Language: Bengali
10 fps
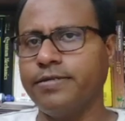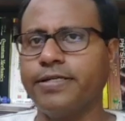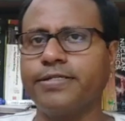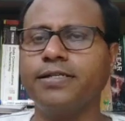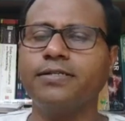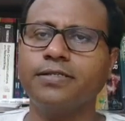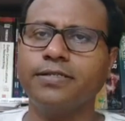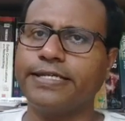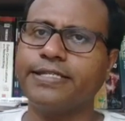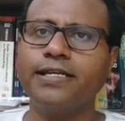ন্যাচারাল
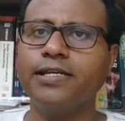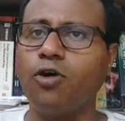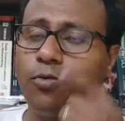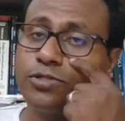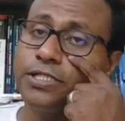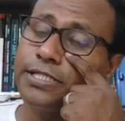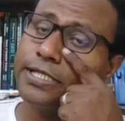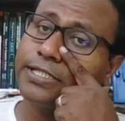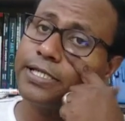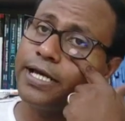ন্যাচারালি অপোজিট
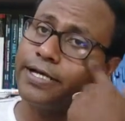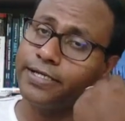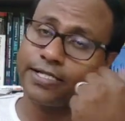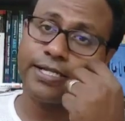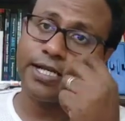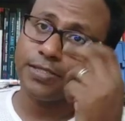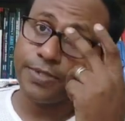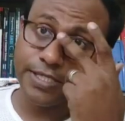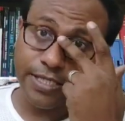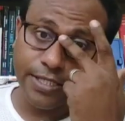সেক্সের অ্যাট্রাকশন
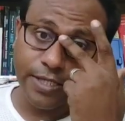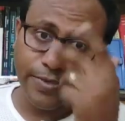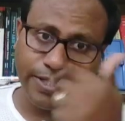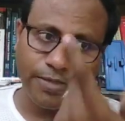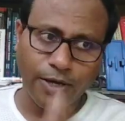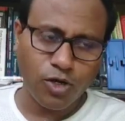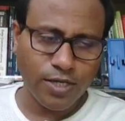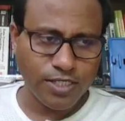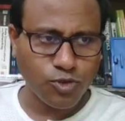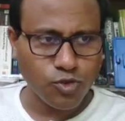আসবে ছেলেদের মেয়েদের ভালো
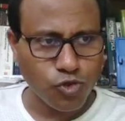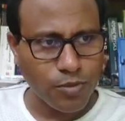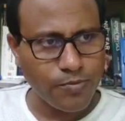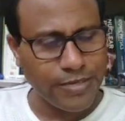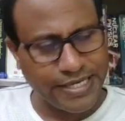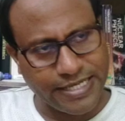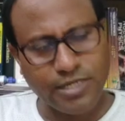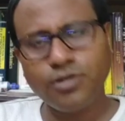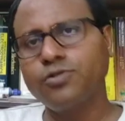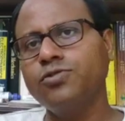লাগতে শুরু করবে
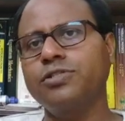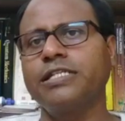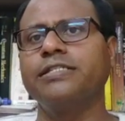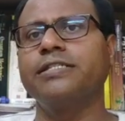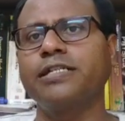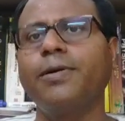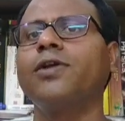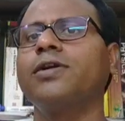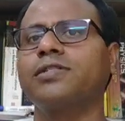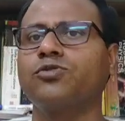মেয়েদেরকেও ছেলেদেরকে
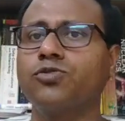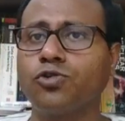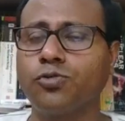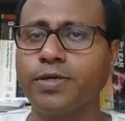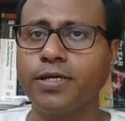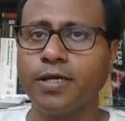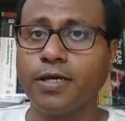ভালো লাগতে শুরু করবে